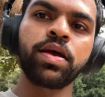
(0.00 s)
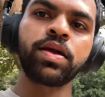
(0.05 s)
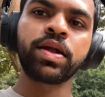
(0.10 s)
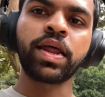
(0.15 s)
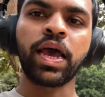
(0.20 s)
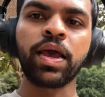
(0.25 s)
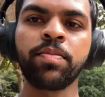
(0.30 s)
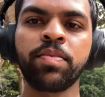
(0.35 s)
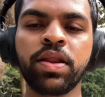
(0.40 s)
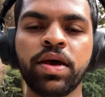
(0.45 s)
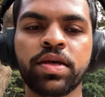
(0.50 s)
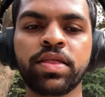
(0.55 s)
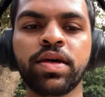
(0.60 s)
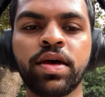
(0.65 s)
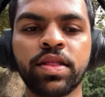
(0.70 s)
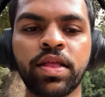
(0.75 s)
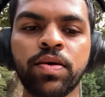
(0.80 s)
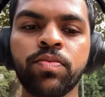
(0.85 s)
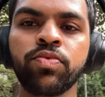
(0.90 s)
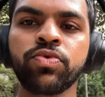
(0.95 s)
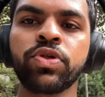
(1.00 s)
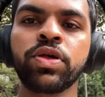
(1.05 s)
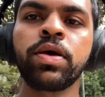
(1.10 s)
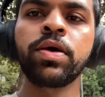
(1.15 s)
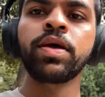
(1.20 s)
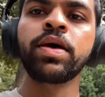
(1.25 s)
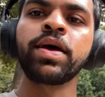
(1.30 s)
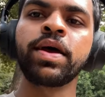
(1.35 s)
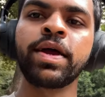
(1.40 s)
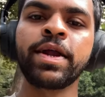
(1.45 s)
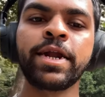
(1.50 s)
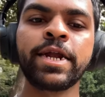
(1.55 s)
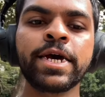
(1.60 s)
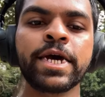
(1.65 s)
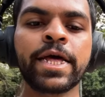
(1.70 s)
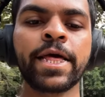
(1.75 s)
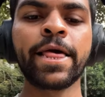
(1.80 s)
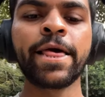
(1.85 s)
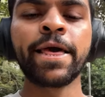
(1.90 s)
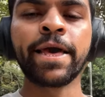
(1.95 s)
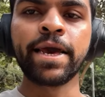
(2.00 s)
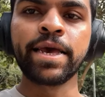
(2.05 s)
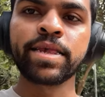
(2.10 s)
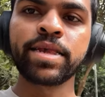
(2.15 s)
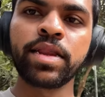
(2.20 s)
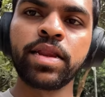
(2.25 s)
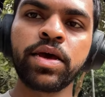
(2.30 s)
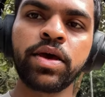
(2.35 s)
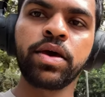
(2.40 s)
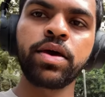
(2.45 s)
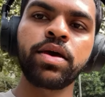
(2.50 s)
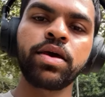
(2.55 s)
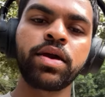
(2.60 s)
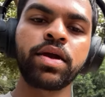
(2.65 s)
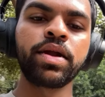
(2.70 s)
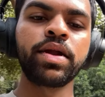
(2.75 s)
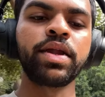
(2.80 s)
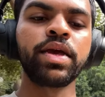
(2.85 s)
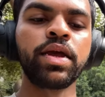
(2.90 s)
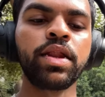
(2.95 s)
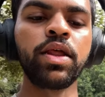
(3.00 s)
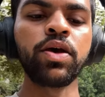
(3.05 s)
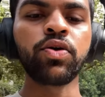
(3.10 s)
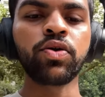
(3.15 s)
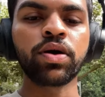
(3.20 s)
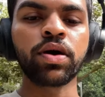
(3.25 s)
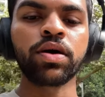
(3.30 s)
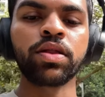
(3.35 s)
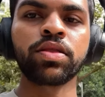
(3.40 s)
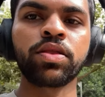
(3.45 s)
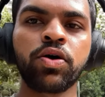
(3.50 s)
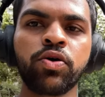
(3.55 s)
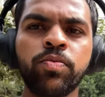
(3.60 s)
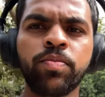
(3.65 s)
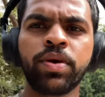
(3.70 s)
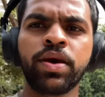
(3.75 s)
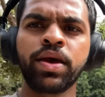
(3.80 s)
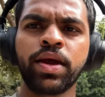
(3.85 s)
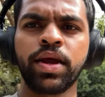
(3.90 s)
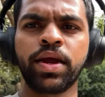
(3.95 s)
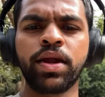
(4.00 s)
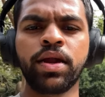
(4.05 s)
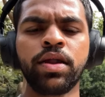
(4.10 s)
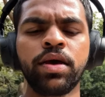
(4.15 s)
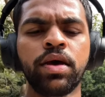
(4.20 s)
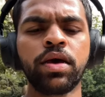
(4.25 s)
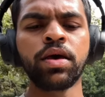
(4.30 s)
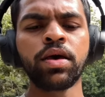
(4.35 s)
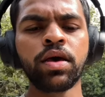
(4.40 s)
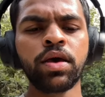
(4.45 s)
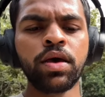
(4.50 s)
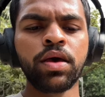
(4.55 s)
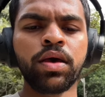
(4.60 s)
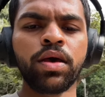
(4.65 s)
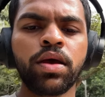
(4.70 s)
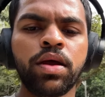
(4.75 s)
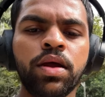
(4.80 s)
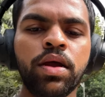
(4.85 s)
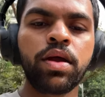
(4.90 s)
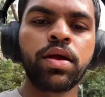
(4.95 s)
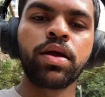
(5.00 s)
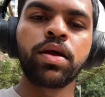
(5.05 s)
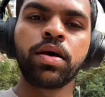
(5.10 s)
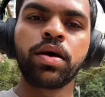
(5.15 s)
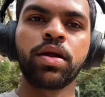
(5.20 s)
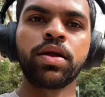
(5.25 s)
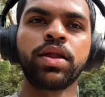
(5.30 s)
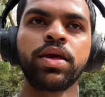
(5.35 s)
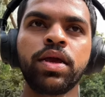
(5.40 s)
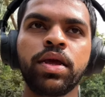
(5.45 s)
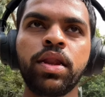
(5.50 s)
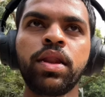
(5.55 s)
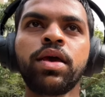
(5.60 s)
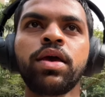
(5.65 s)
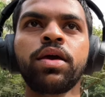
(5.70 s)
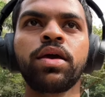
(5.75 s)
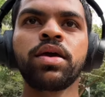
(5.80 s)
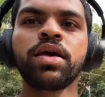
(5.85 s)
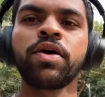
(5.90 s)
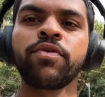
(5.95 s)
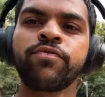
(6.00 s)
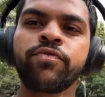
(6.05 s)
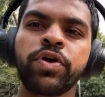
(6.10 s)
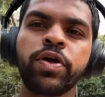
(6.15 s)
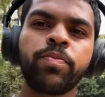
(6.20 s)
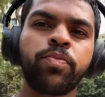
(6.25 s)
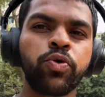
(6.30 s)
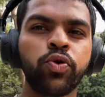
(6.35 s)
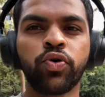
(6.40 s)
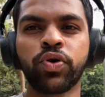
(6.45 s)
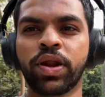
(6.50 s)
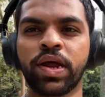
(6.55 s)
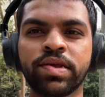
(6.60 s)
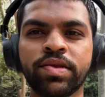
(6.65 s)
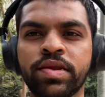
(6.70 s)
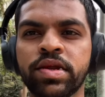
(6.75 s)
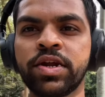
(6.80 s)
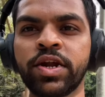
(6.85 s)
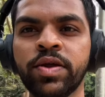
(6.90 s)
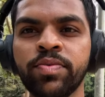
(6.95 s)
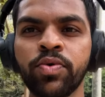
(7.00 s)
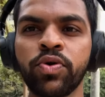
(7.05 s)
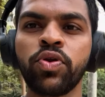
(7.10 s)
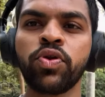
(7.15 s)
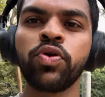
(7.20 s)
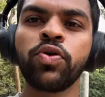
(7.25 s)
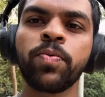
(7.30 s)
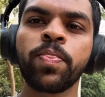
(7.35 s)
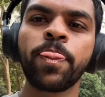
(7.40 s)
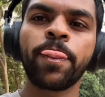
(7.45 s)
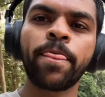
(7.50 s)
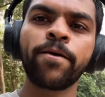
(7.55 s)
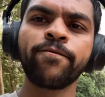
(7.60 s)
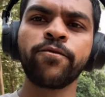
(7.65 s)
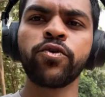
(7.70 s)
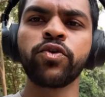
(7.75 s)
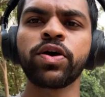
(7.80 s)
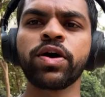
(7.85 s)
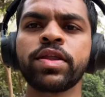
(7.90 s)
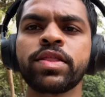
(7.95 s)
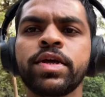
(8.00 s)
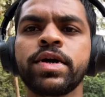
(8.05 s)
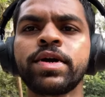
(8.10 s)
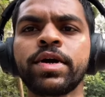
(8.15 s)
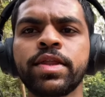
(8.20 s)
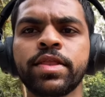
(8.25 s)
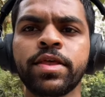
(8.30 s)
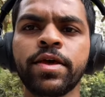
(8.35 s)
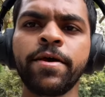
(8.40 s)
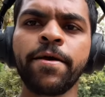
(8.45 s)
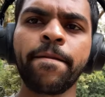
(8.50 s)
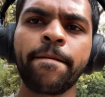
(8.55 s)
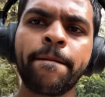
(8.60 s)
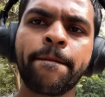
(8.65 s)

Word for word: टाइम लग जाता है मुझे एंड इसलिए डीले करता हूँ मैं एंड डीले या फिर प्रोक्रेस्टिनेट बोलो वो करते करते